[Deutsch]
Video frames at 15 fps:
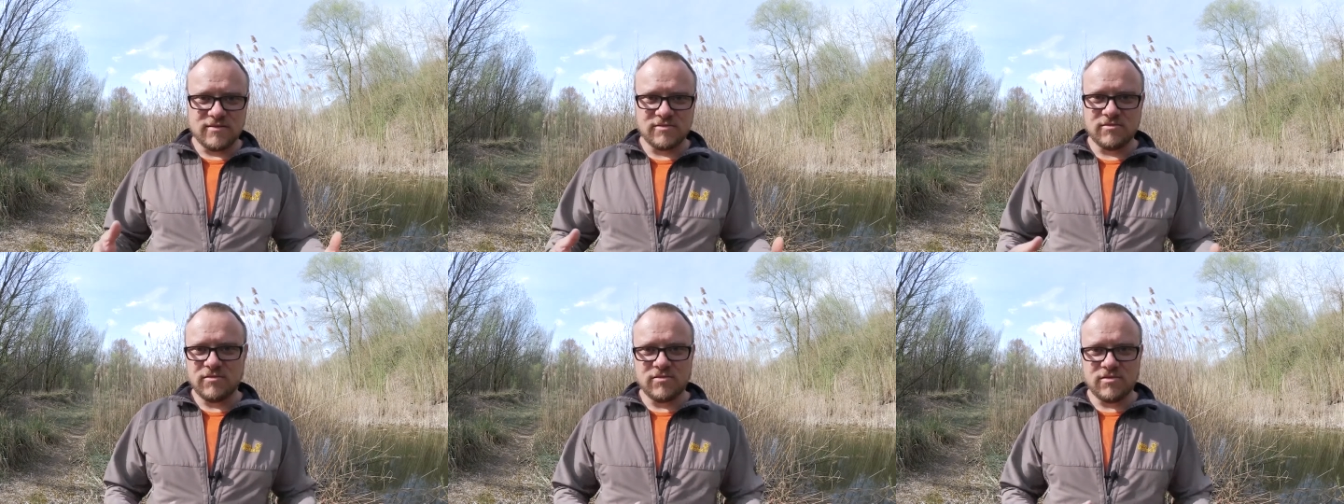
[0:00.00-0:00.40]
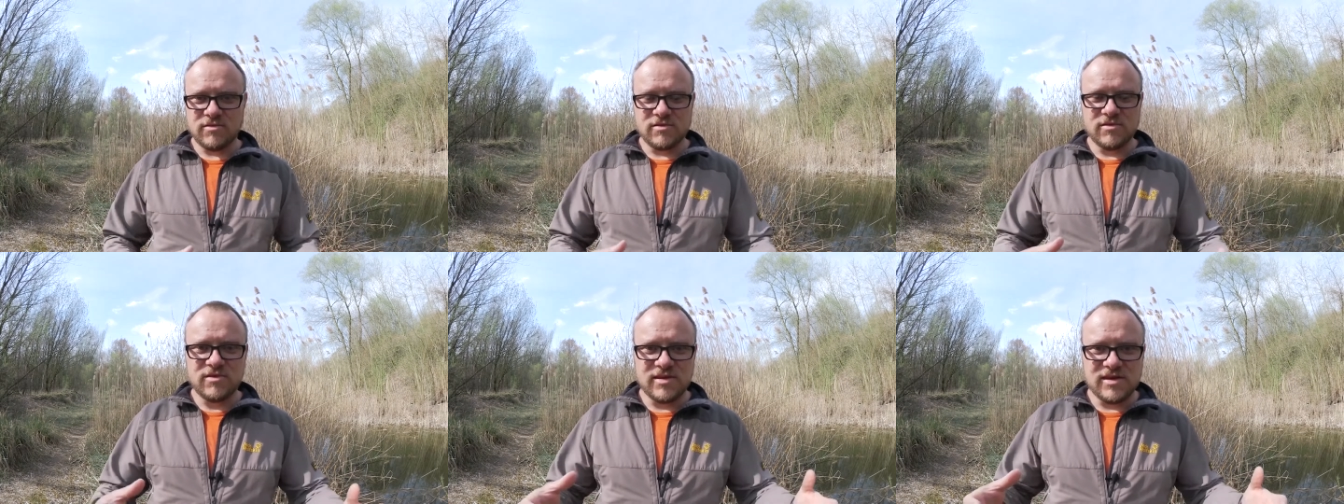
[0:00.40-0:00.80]
Ein,
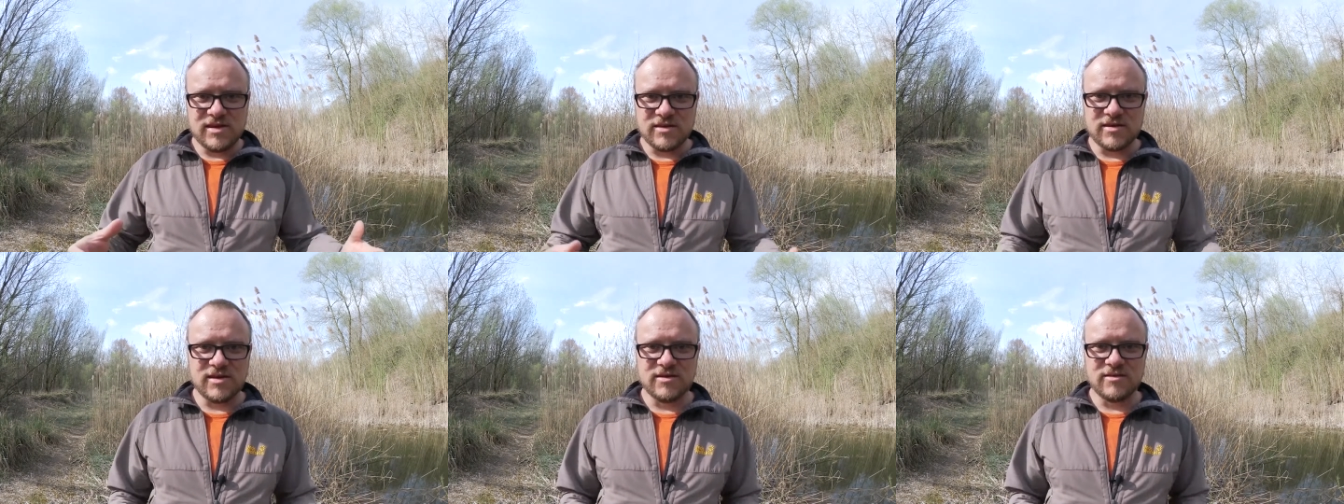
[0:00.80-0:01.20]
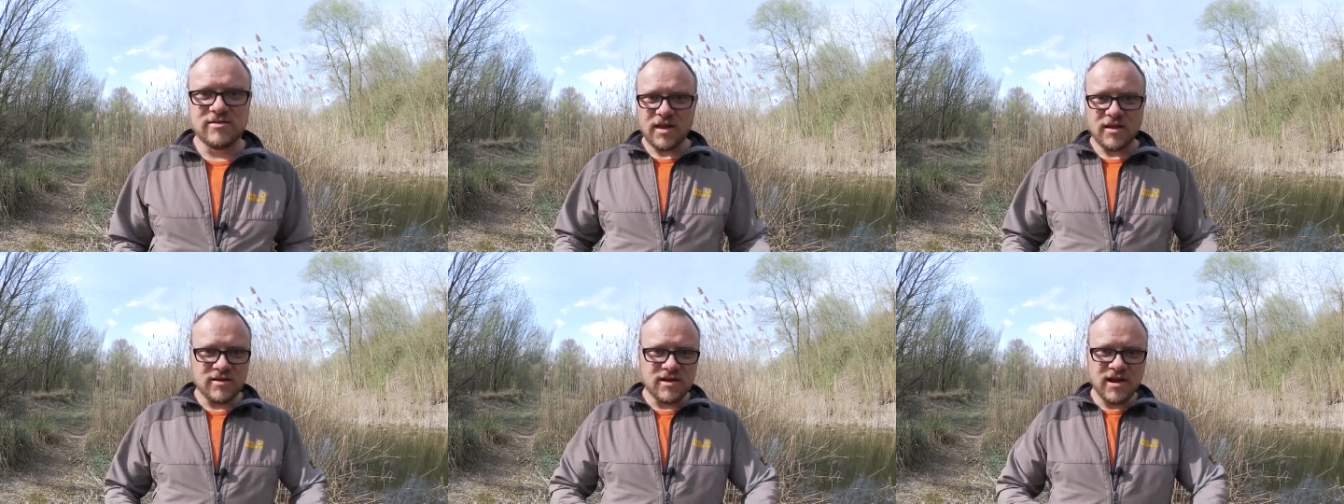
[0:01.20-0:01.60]
ein,
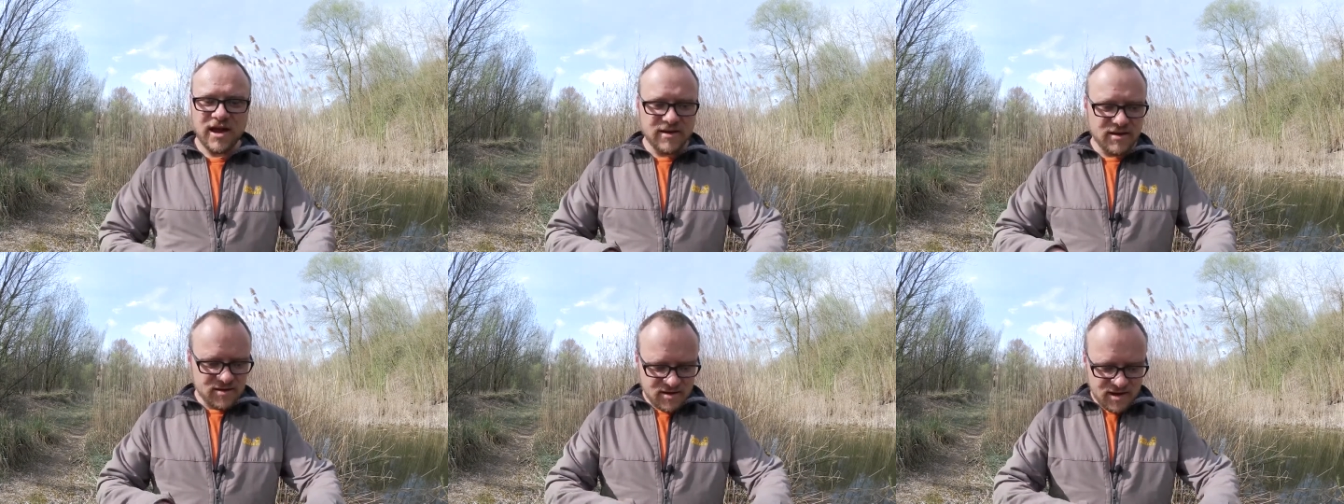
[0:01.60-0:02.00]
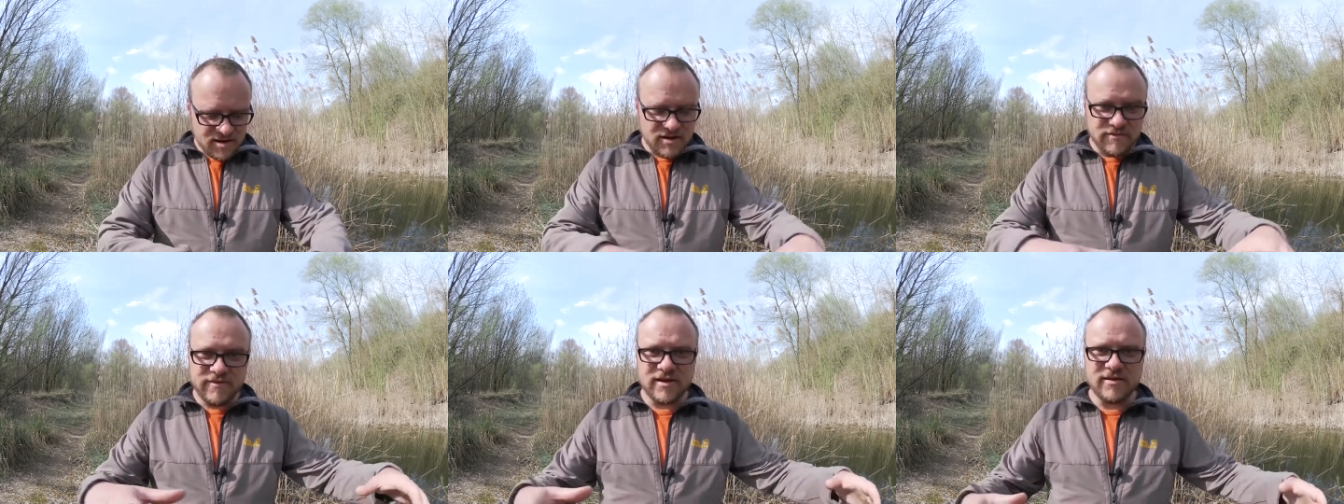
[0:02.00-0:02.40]
Tierchen, ein kleiner,
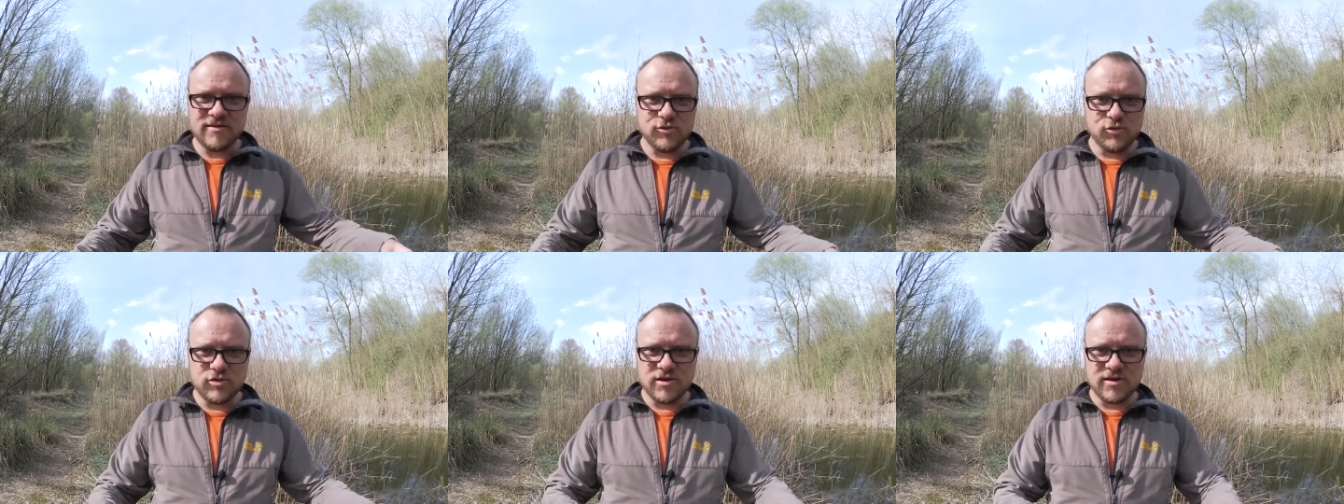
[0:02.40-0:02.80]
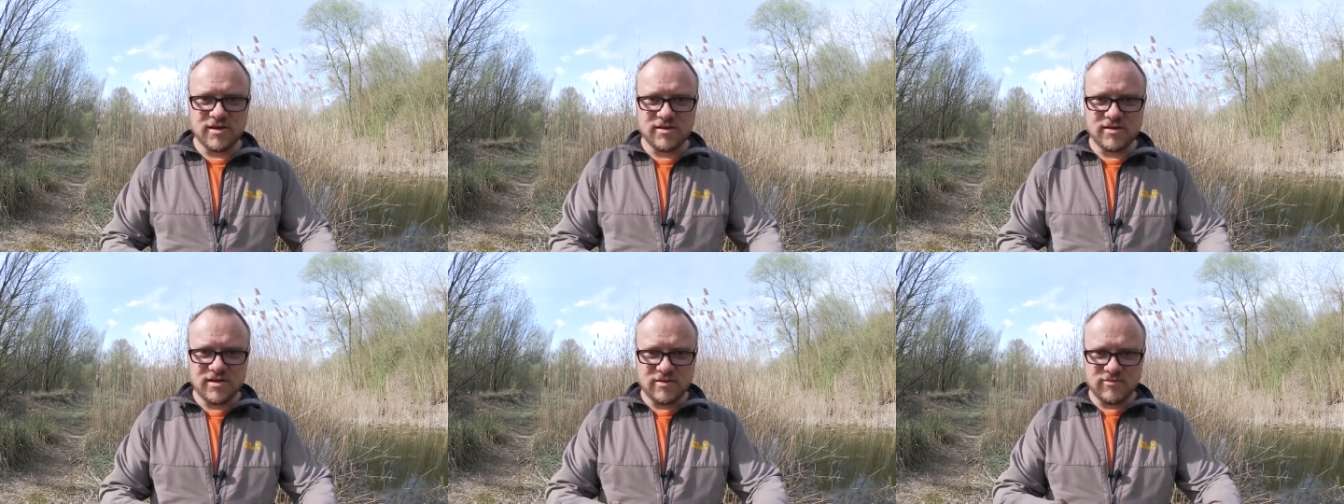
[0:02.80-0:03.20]
kleiner
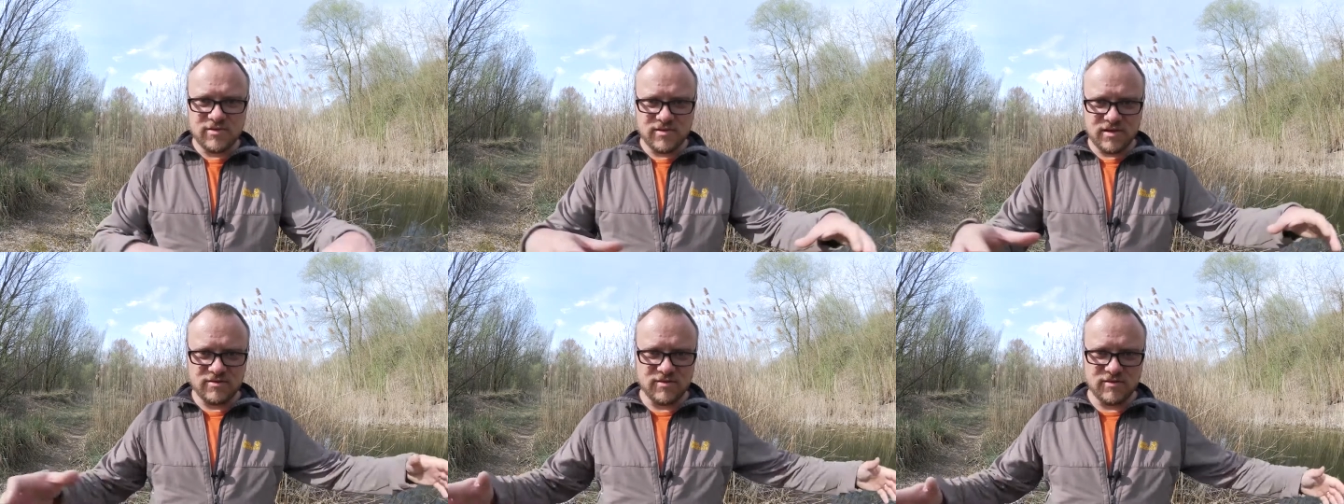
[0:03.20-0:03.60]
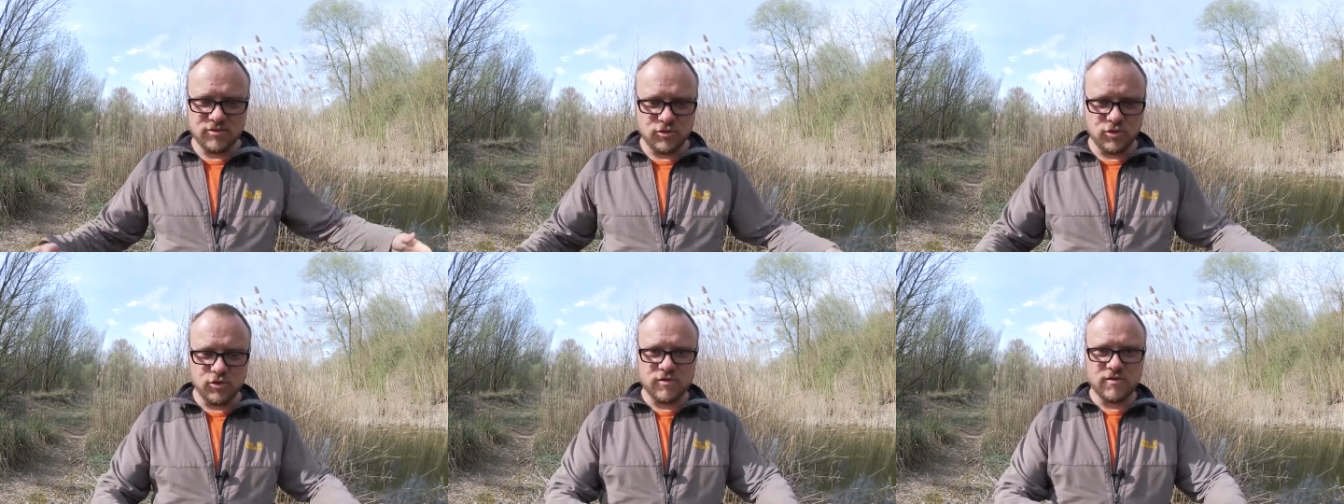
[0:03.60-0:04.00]
Felshügelchen, irgendwie, also
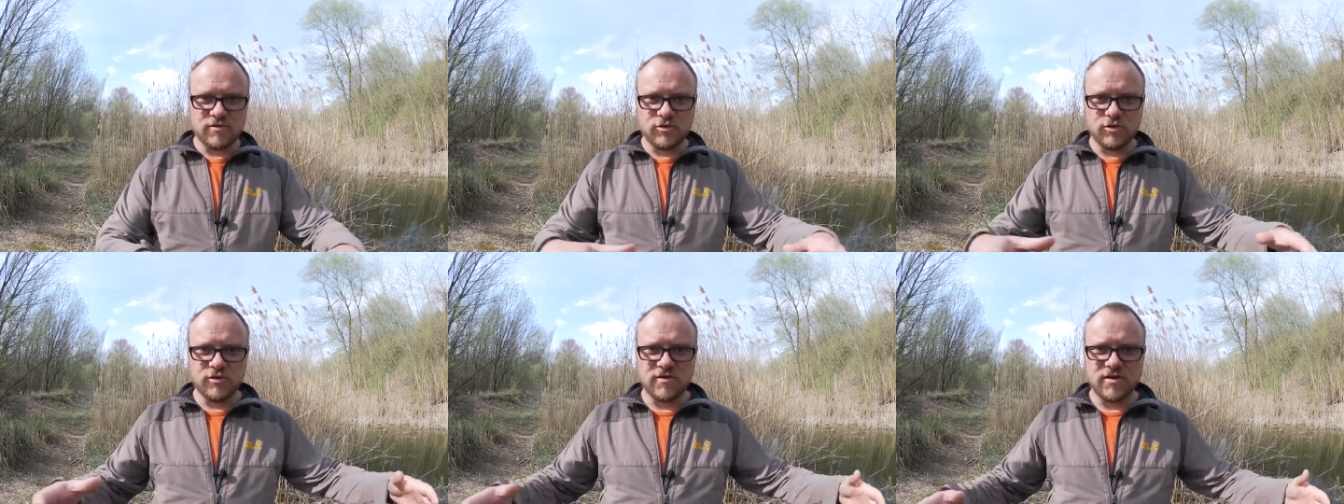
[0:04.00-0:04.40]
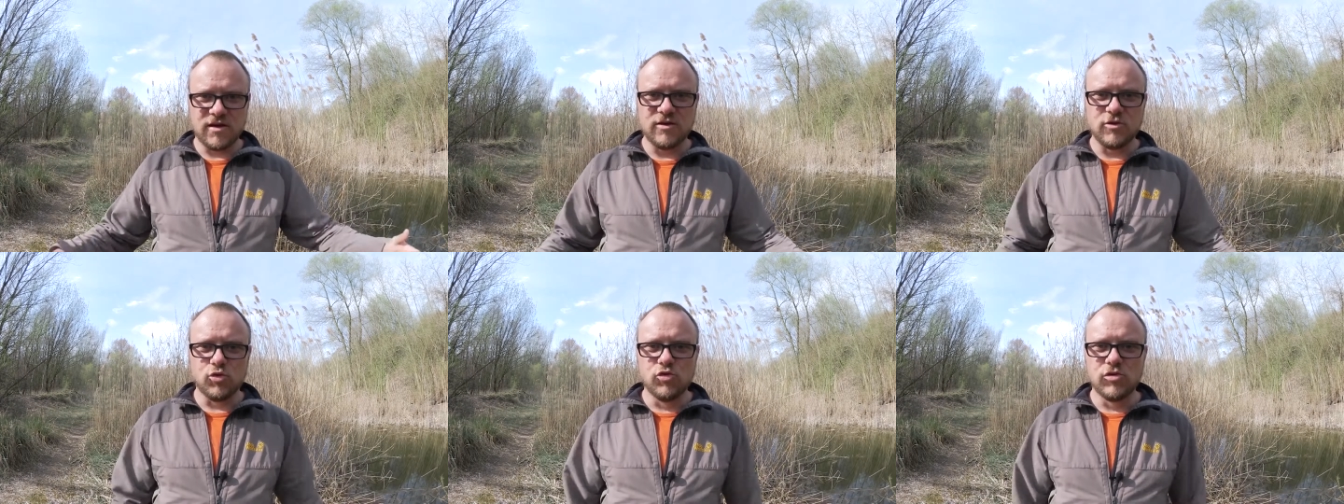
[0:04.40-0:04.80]
so ein größer,
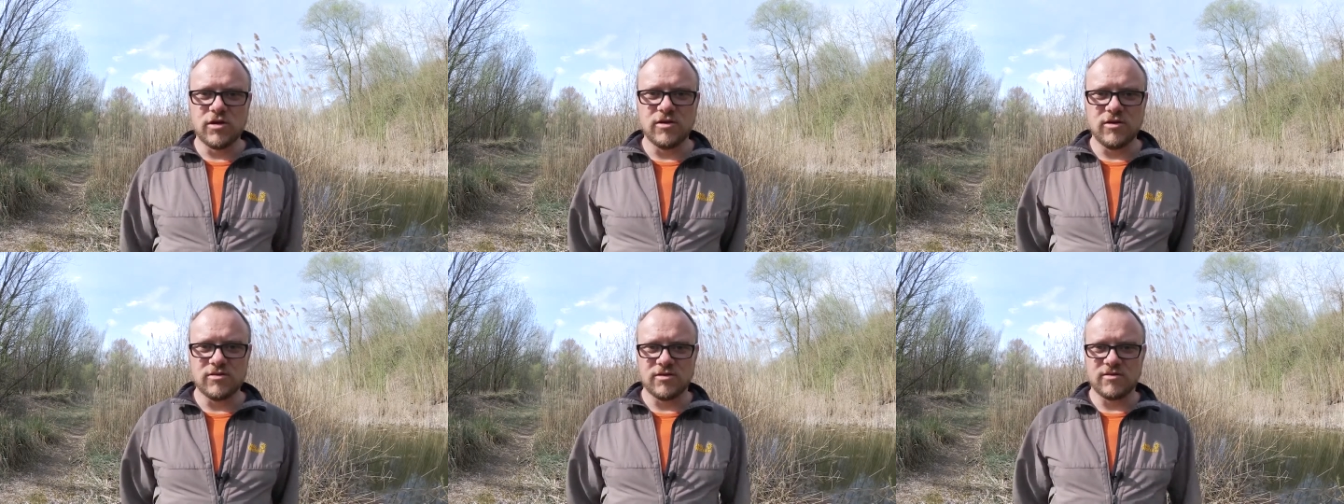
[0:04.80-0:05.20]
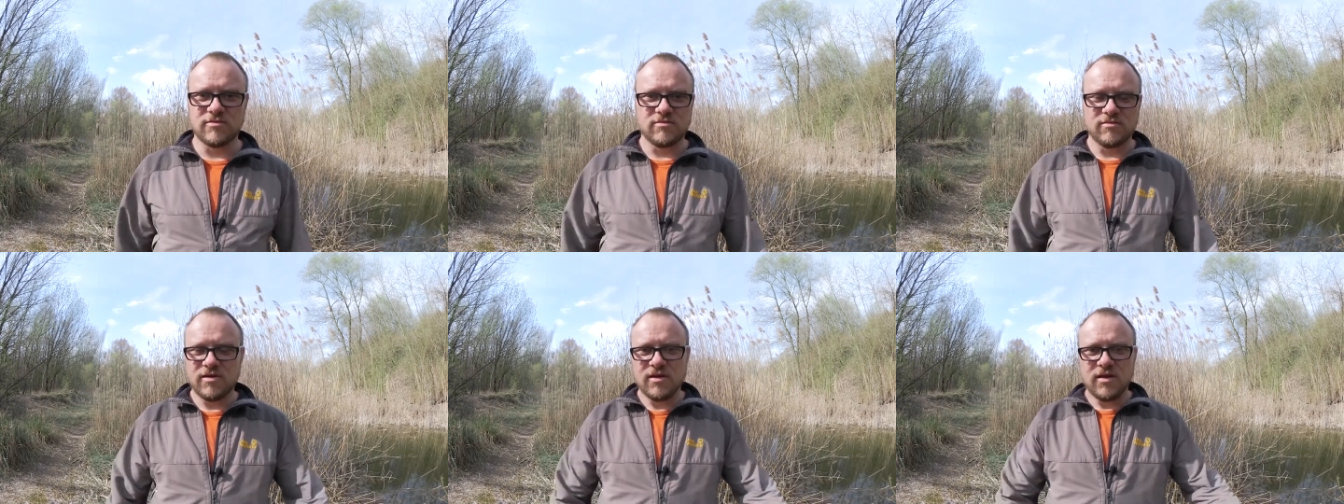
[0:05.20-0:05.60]
größerer Rugel
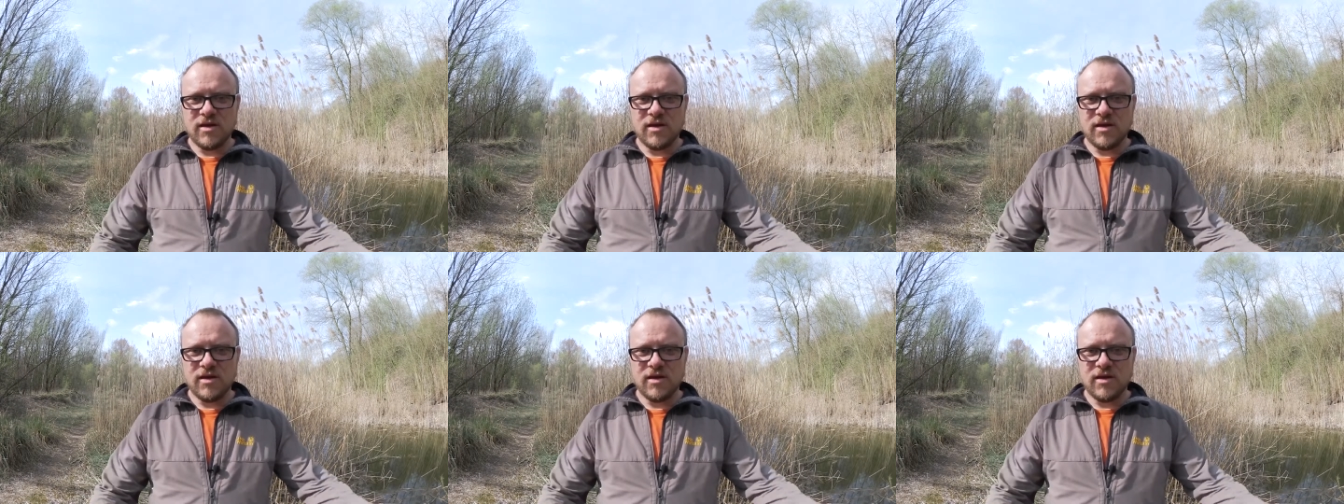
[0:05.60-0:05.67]
oder